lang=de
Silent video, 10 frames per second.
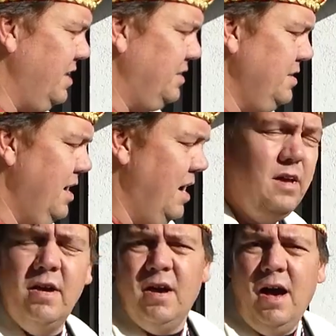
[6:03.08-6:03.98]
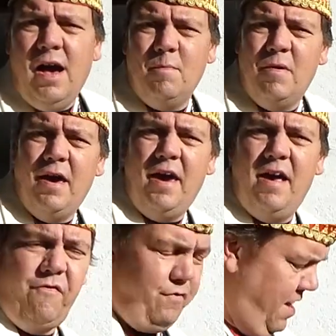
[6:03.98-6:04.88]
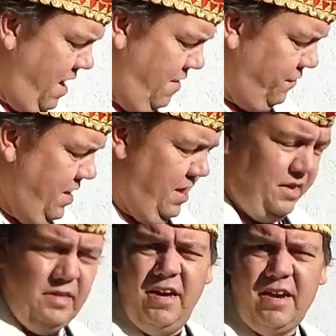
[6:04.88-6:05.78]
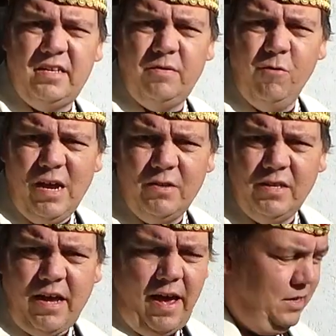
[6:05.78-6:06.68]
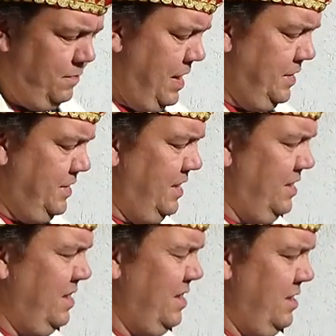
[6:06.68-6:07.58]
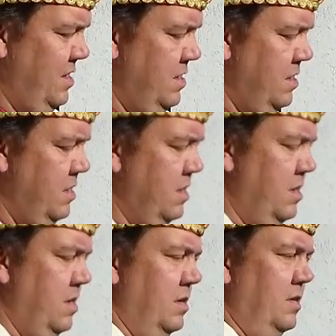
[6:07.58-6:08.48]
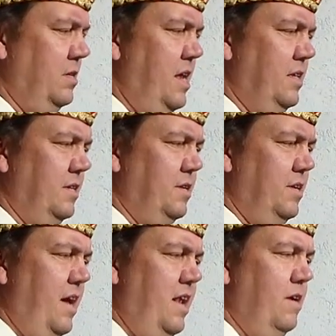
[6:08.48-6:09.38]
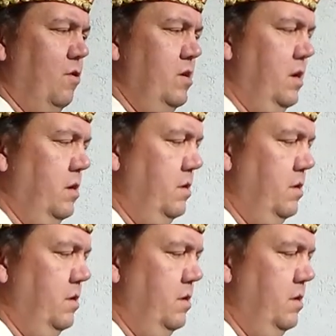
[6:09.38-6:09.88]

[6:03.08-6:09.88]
jetzt hier am 11.11. .11. des Jahres 2023. Sensationell und